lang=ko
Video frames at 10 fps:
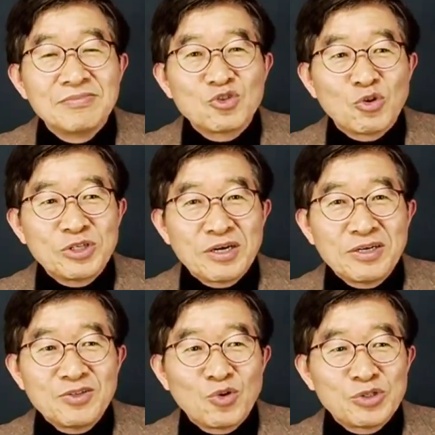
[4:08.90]

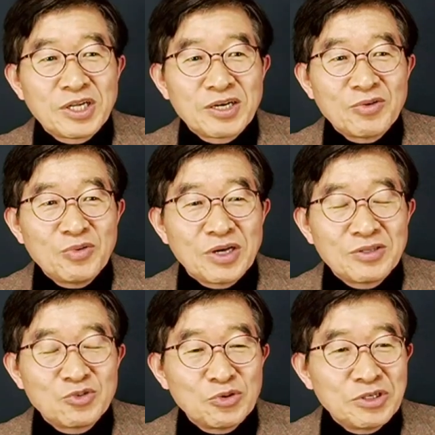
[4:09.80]
조작을 조사하기
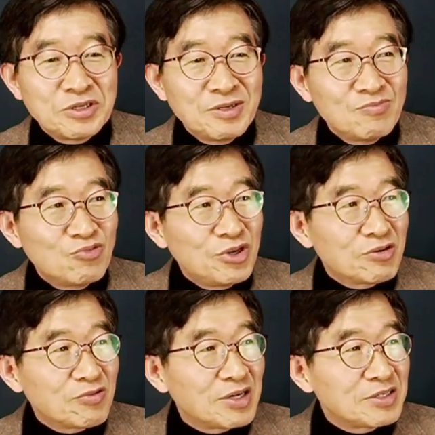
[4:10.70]
위한 조직을
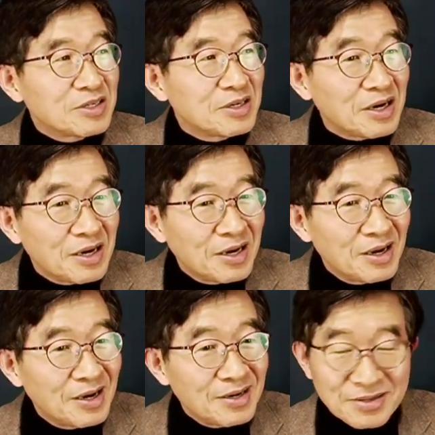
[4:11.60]
무력화시켜라.
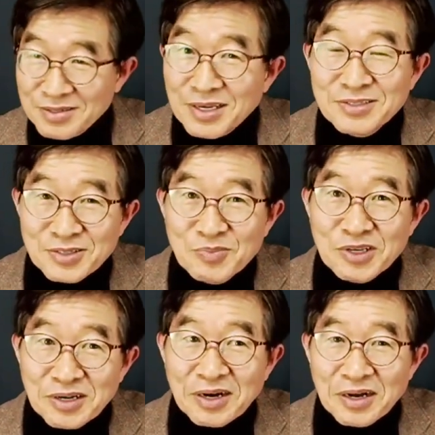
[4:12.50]
이거지
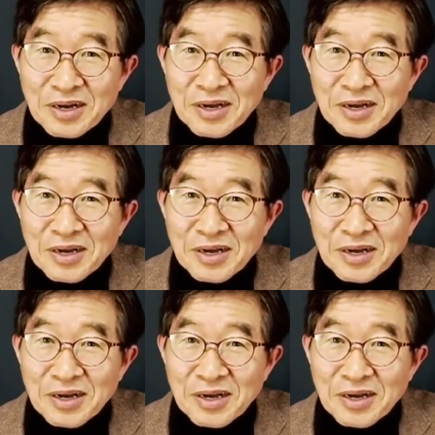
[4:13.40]
않습니까?